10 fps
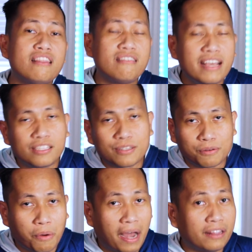days
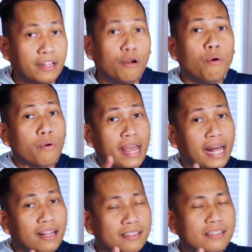quarantine or
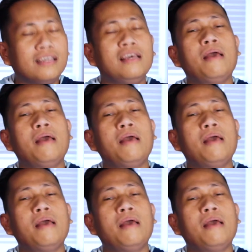else